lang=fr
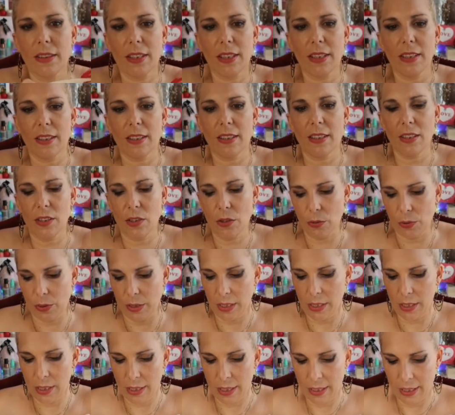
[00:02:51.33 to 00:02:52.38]
Très très
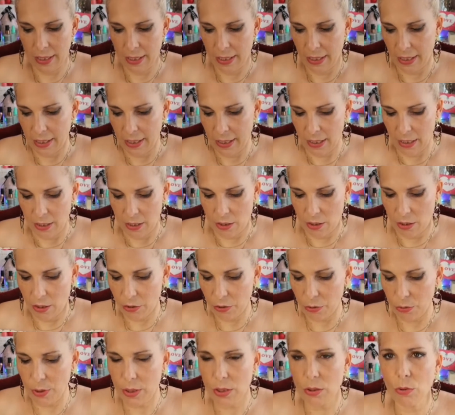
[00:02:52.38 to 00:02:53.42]
joli.
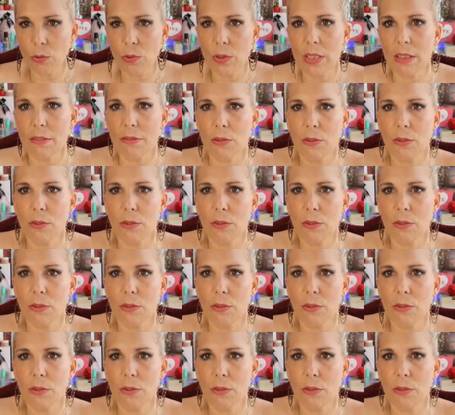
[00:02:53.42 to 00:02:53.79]
Ensuite, nous